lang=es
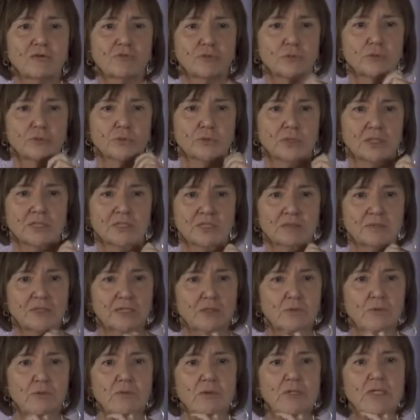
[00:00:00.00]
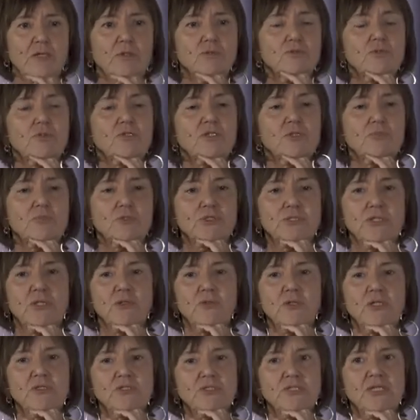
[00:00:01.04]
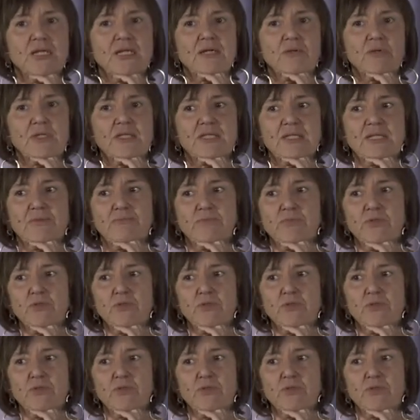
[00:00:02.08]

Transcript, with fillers: al futuro del trabajo en los últimos cinco años en la OIT.